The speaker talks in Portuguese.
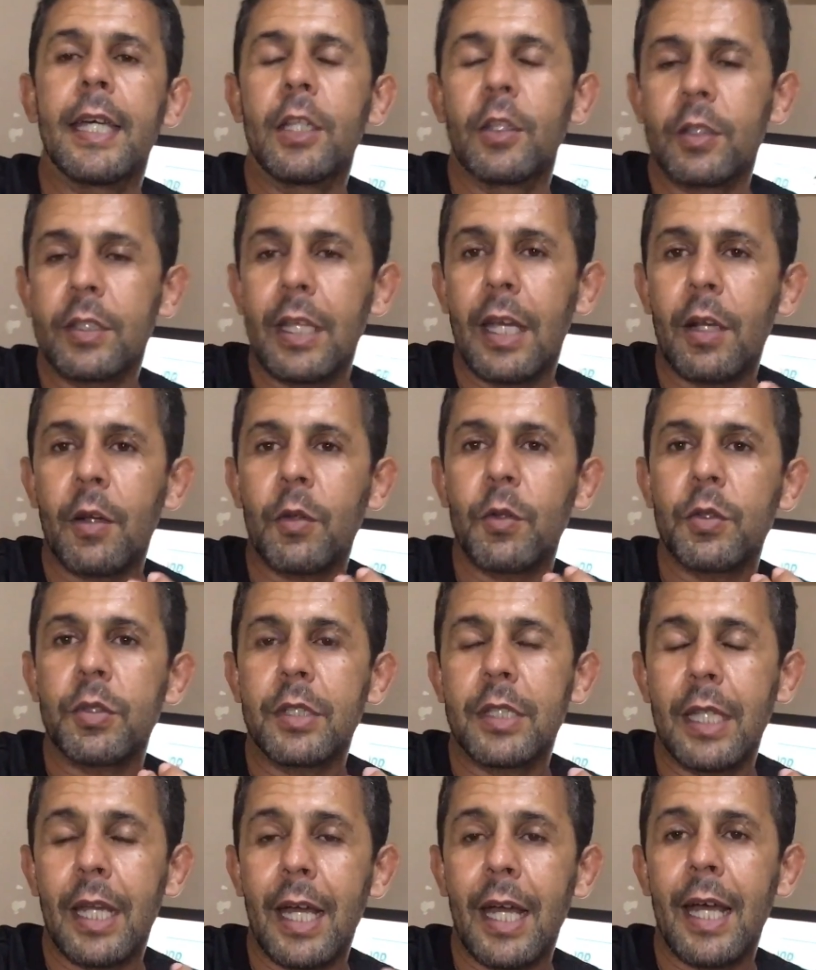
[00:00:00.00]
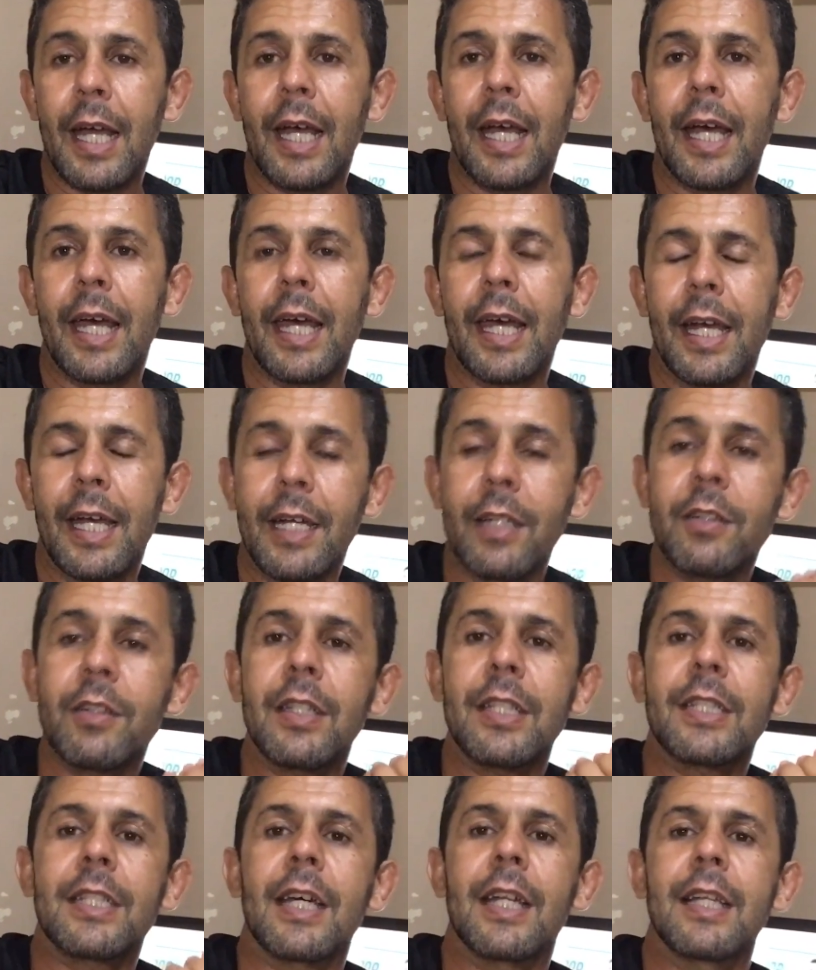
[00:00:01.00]
não está tá errando na
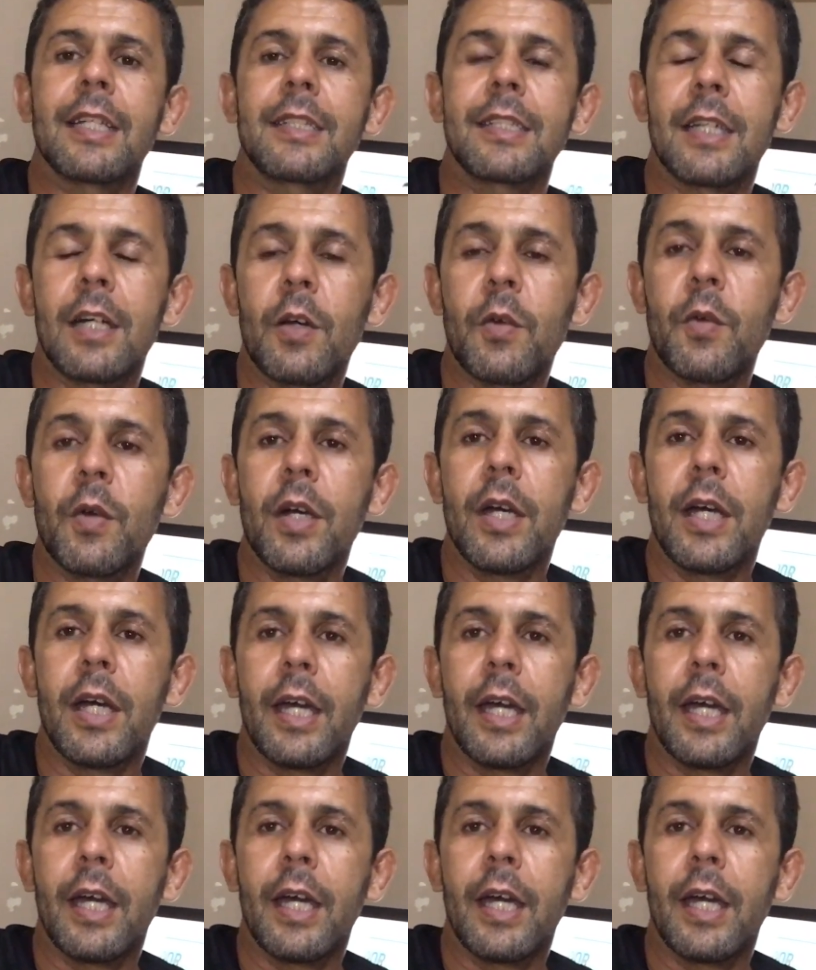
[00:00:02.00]
escalação,